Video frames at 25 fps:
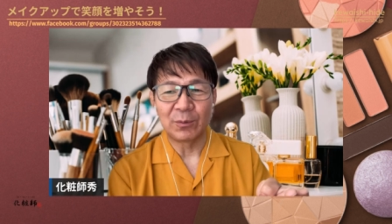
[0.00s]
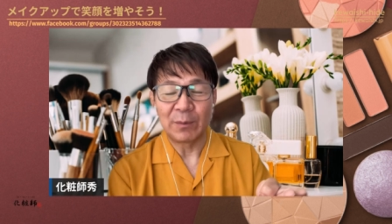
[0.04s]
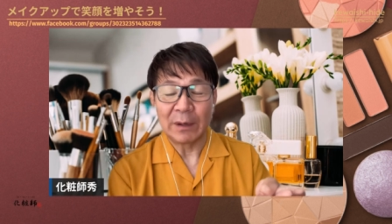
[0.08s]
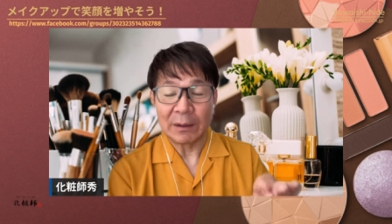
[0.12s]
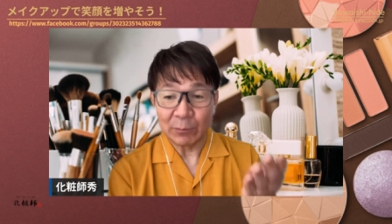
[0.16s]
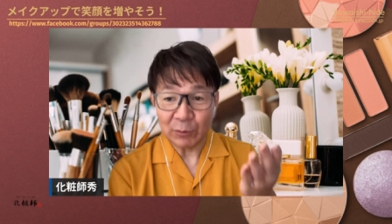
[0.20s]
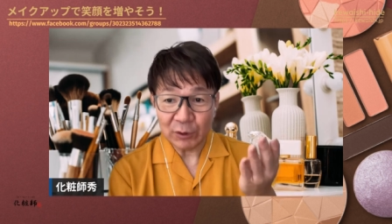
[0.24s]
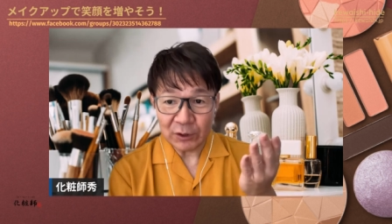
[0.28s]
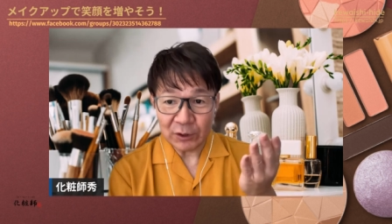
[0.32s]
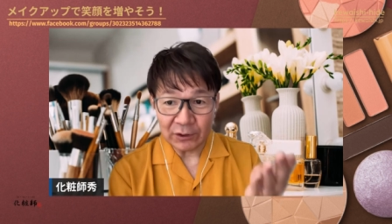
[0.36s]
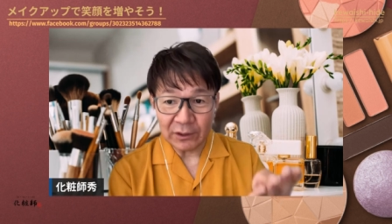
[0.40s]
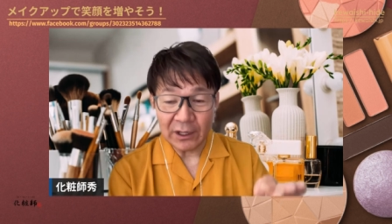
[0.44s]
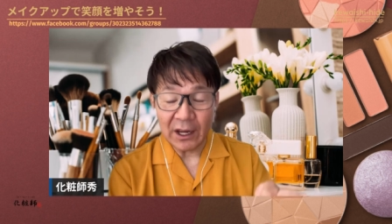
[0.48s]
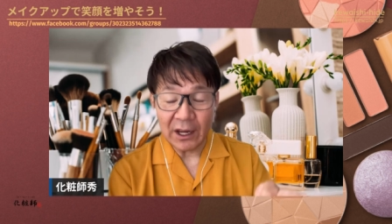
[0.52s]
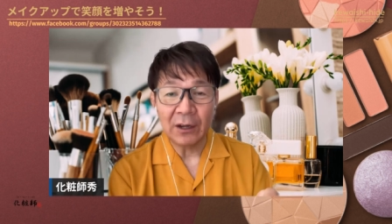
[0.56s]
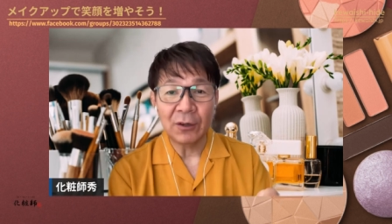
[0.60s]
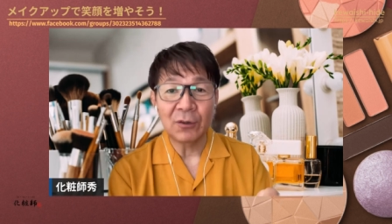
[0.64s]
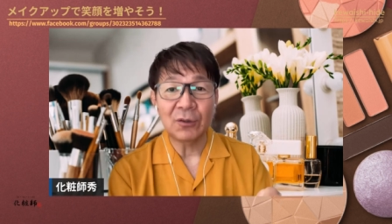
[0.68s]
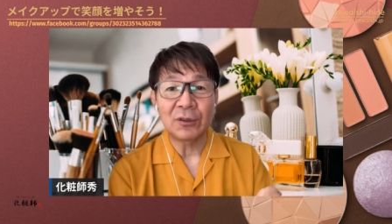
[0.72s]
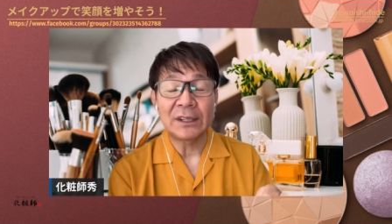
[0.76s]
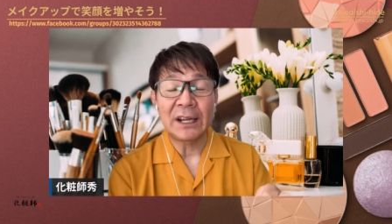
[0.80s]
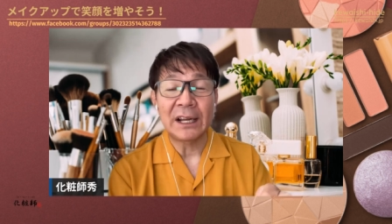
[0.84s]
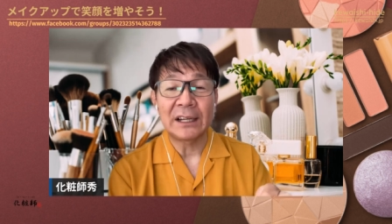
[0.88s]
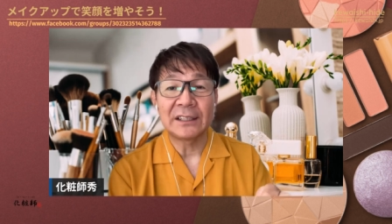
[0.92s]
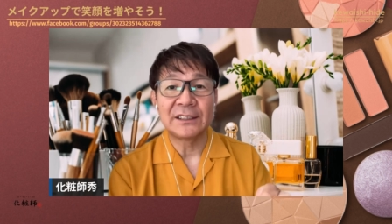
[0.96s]
まあもちろん健
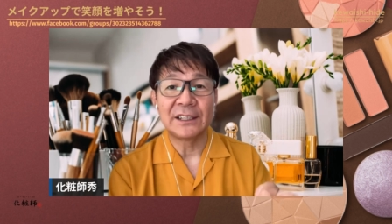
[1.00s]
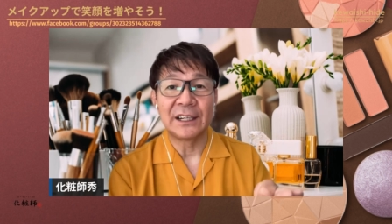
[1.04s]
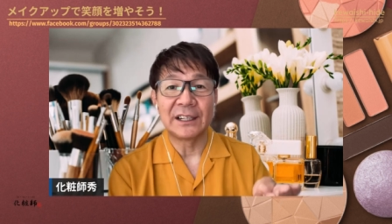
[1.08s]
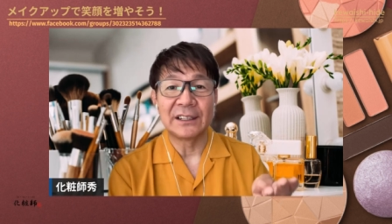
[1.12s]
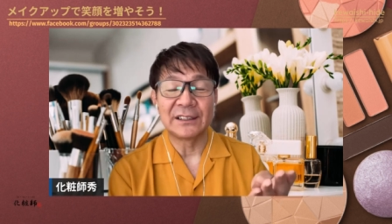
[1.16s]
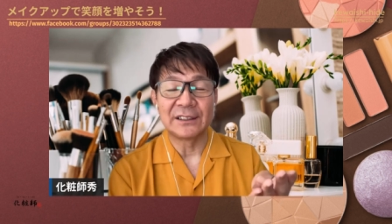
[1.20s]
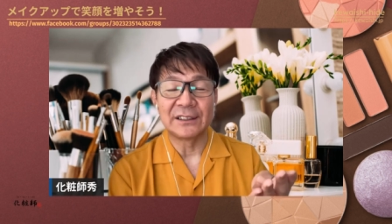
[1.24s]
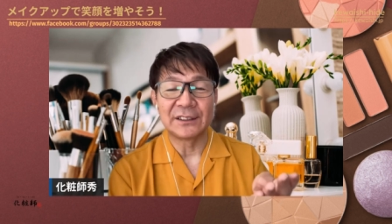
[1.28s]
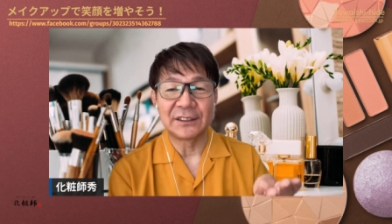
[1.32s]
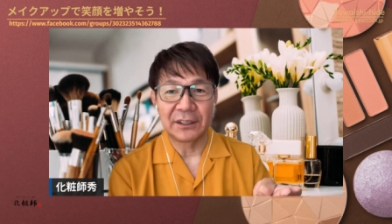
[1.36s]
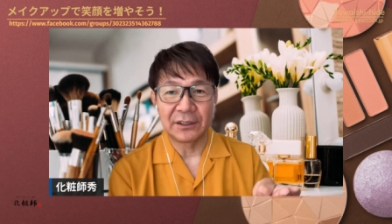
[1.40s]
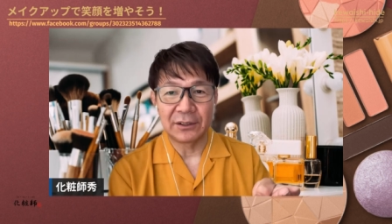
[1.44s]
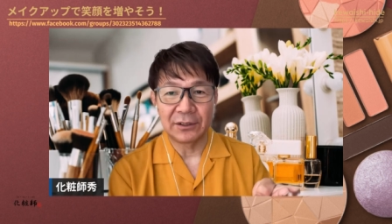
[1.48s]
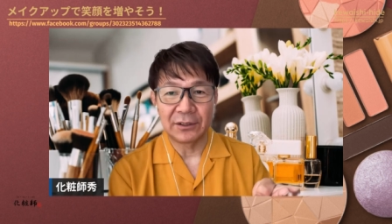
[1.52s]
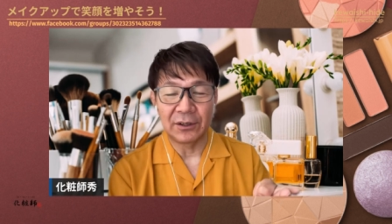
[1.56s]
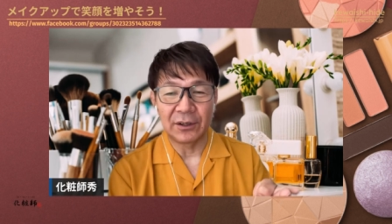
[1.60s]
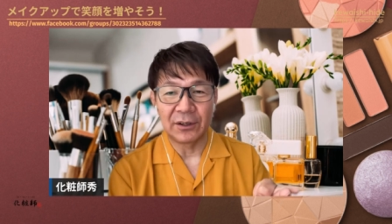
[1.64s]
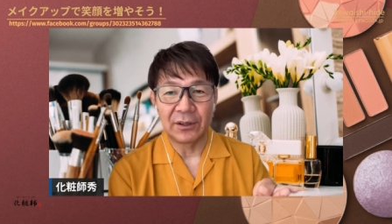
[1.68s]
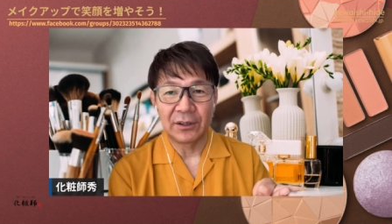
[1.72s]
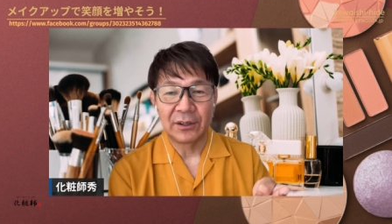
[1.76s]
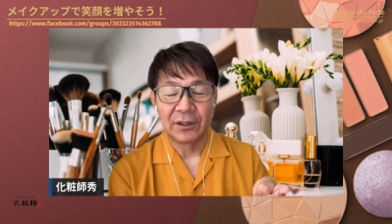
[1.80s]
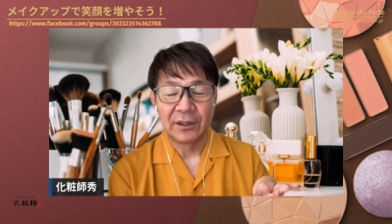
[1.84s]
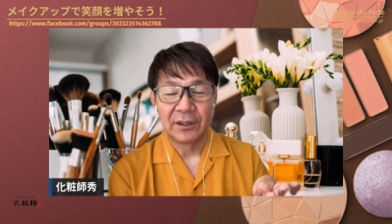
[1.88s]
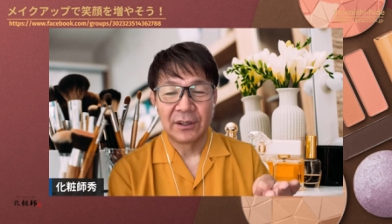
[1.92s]
康大事なんですけど、